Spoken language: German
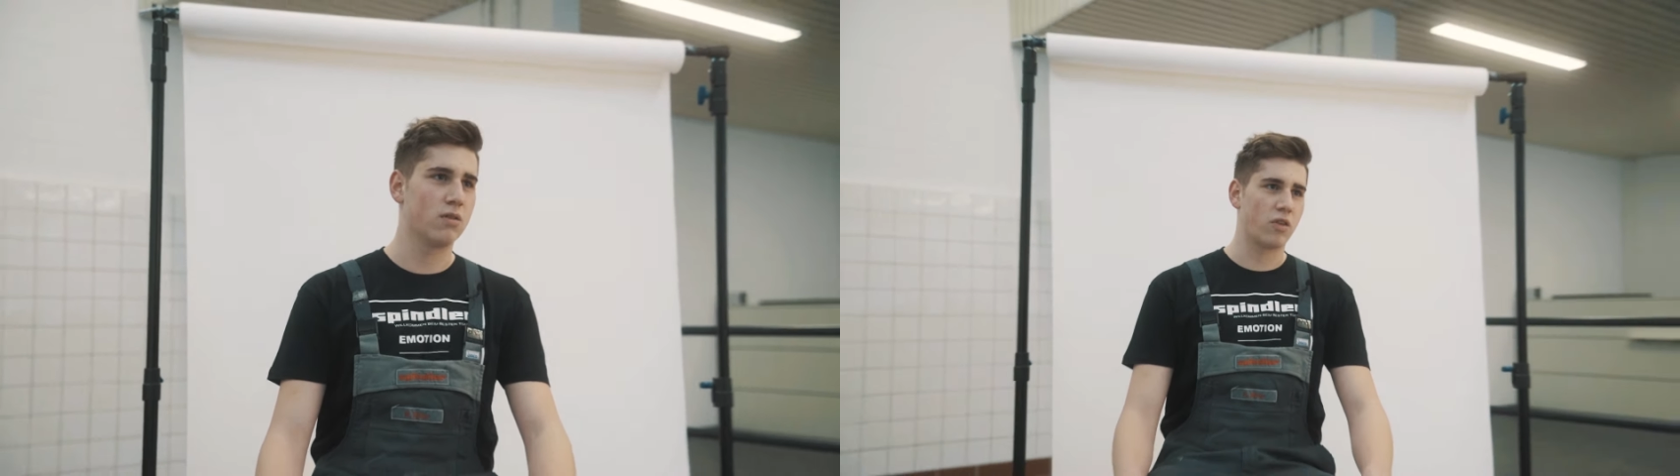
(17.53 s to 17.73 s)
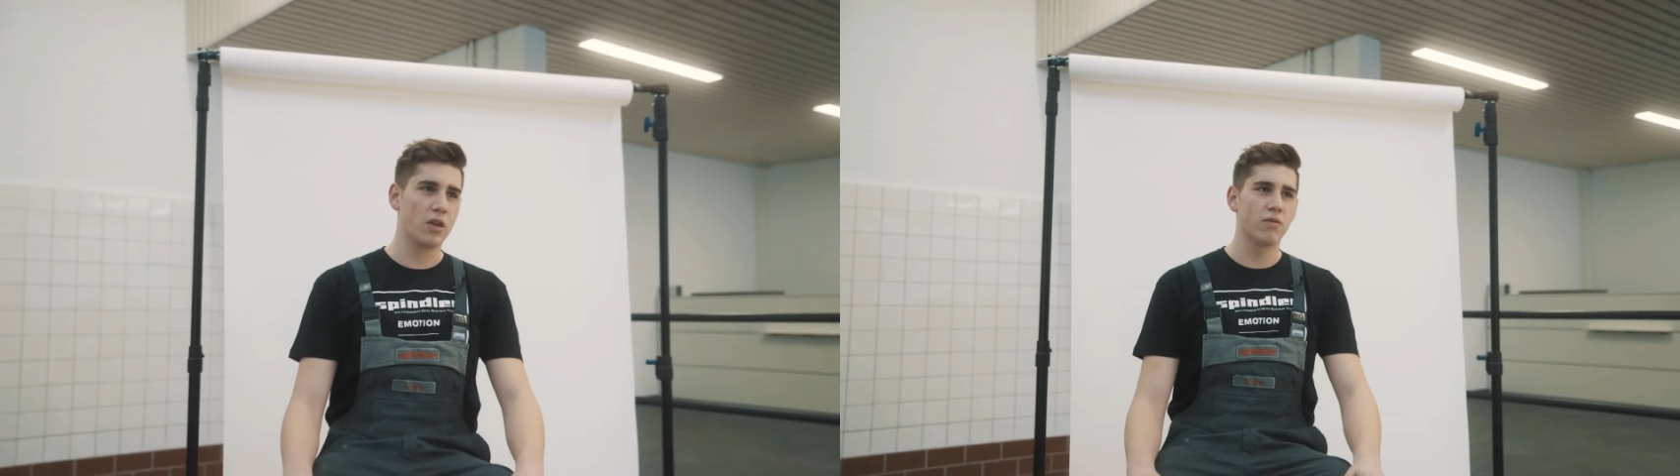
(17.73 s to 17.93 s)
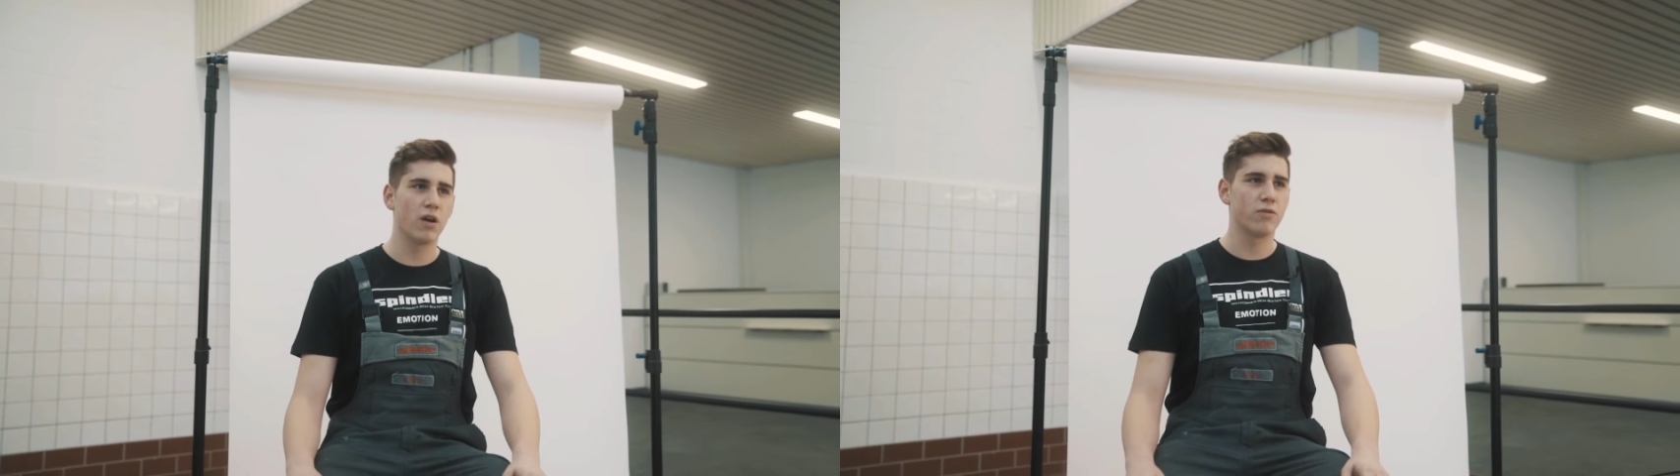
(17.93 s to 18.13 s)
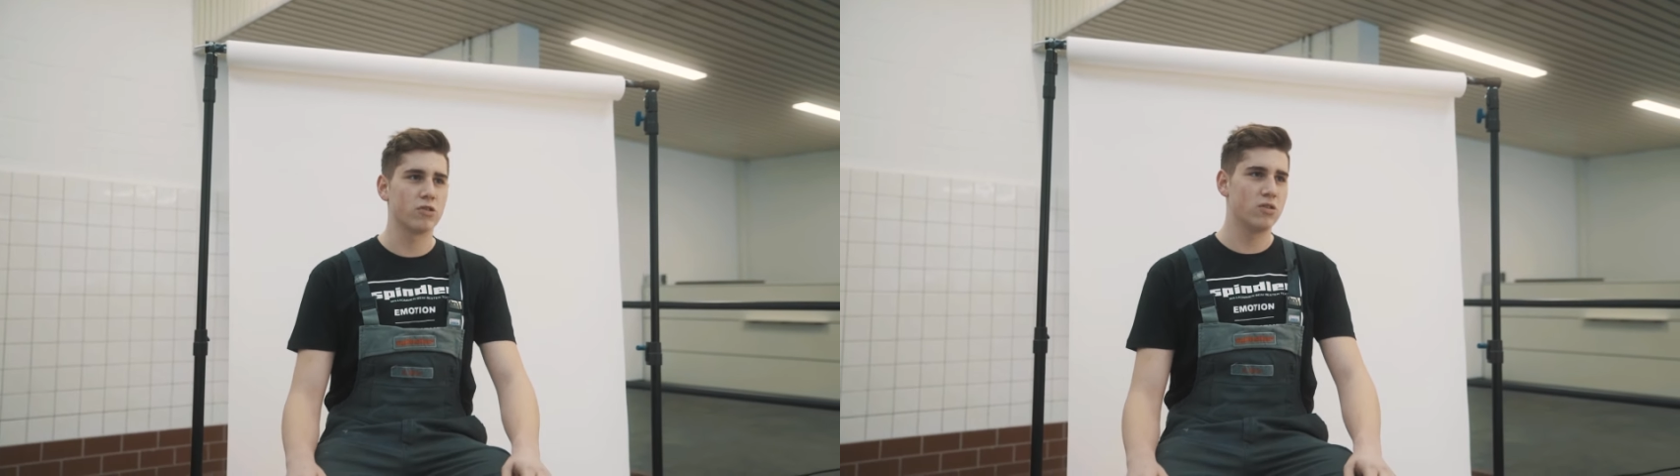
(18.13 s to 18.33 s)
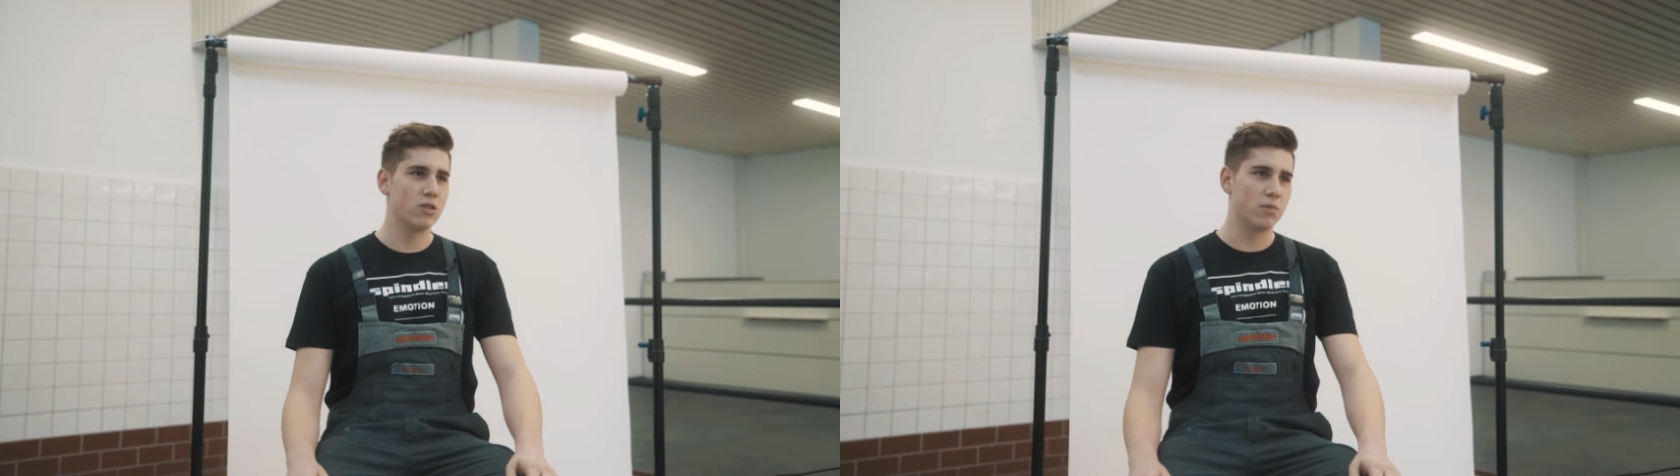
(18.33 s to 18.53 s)
trennen wir halt
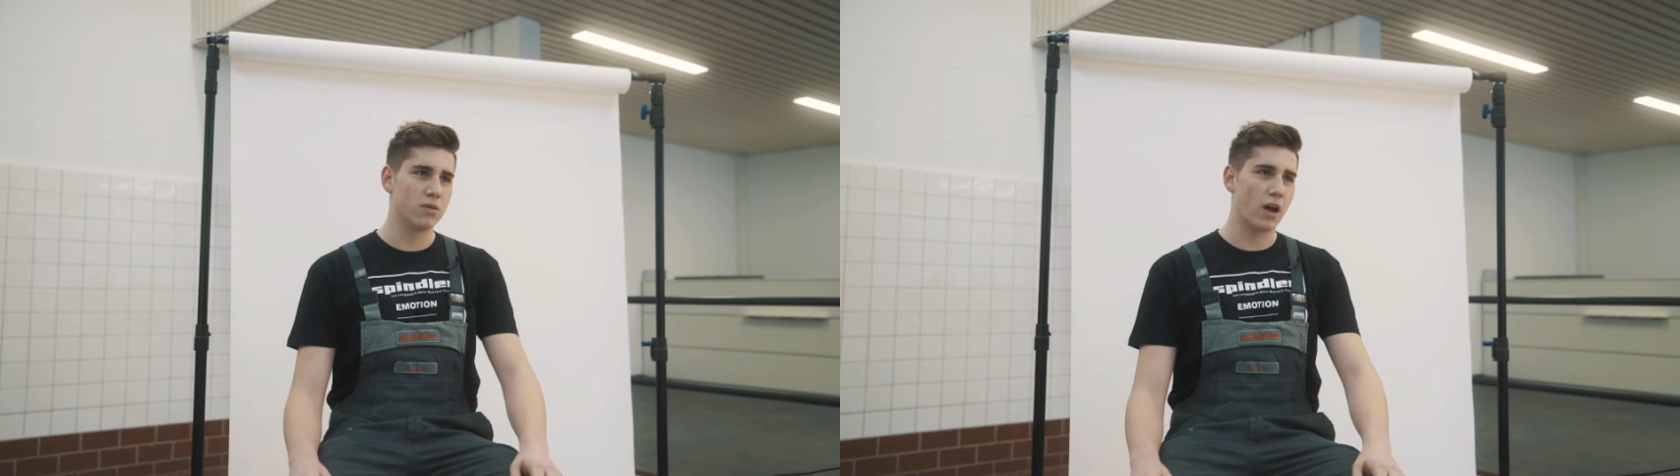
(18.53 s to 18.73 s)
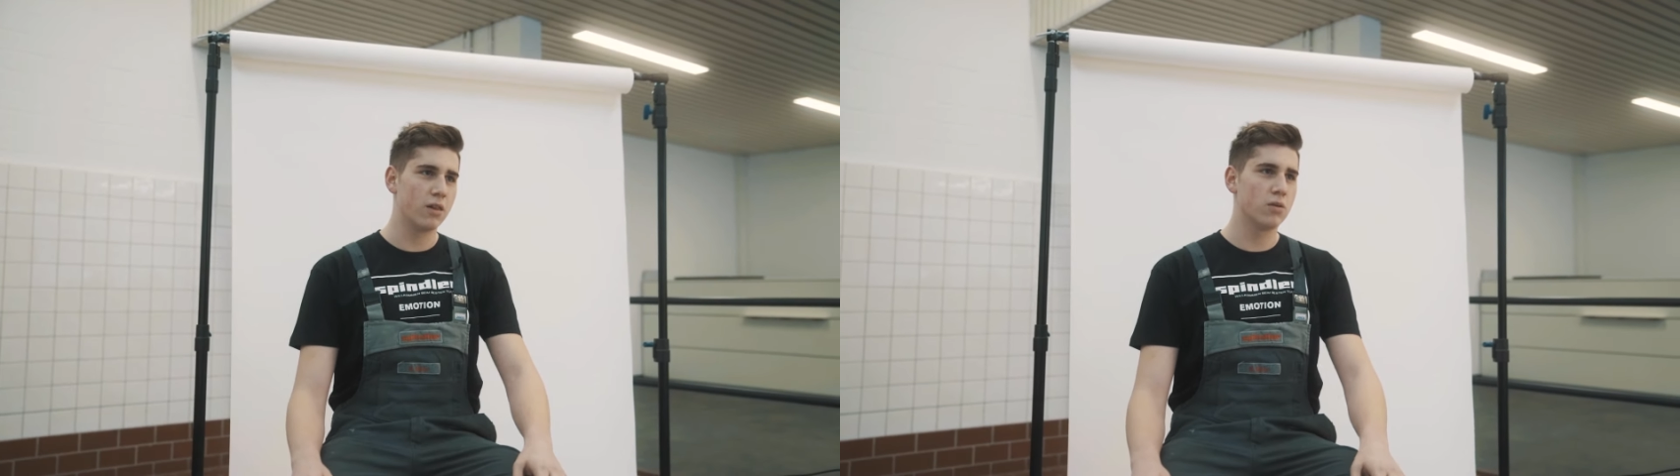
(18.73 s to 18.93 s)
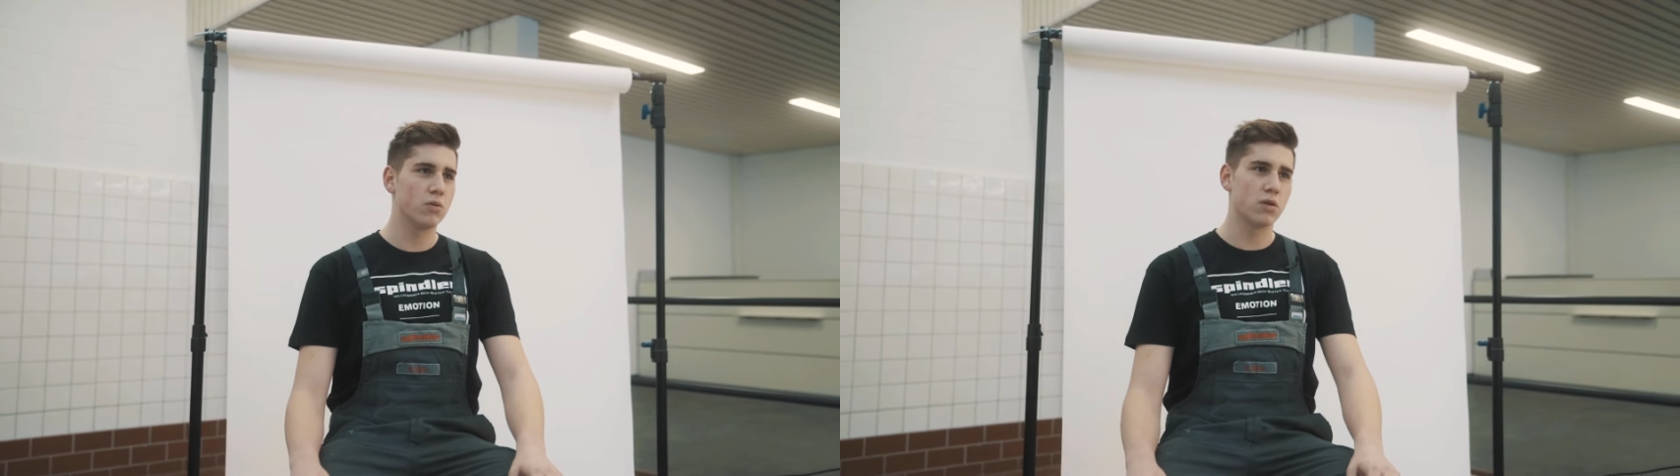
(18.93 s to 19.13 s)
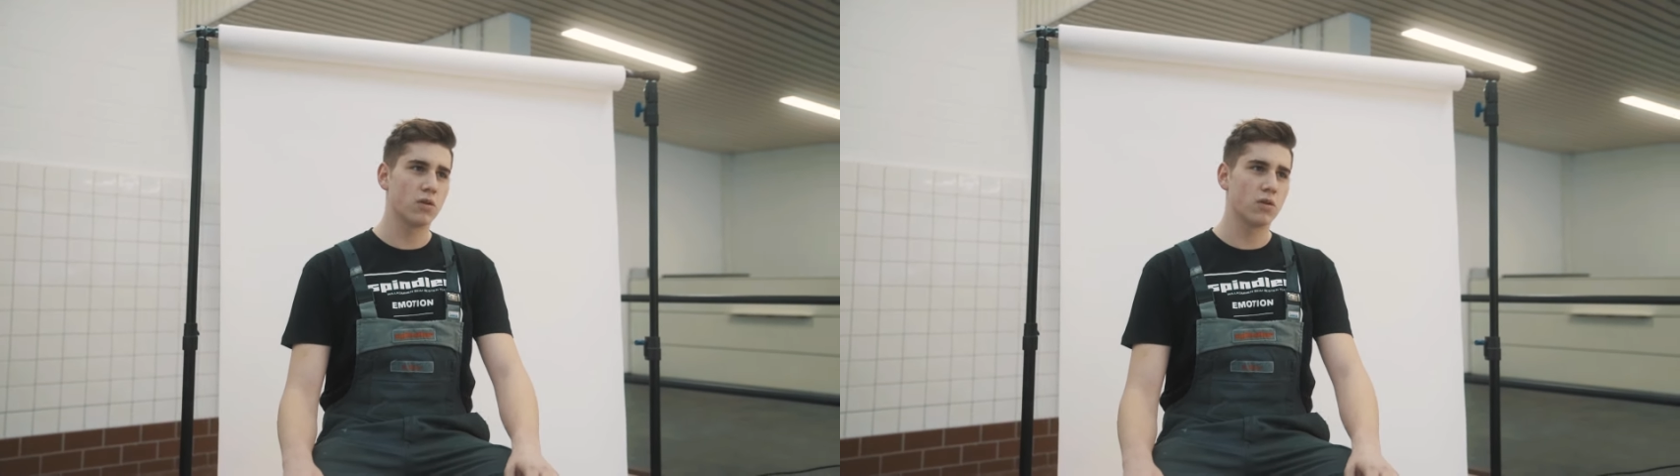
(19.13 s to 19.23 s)
verschiedene Metalle oder